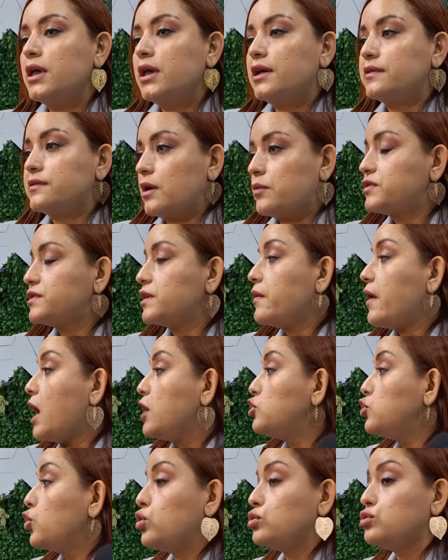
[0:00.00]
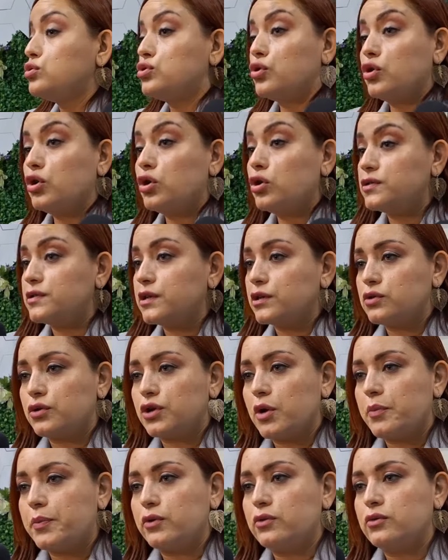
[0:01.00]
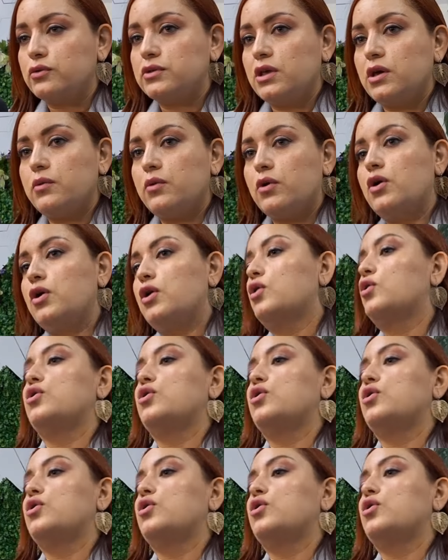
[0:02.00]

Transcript: Estamos trabajando trabajando con todos los sectores productivos,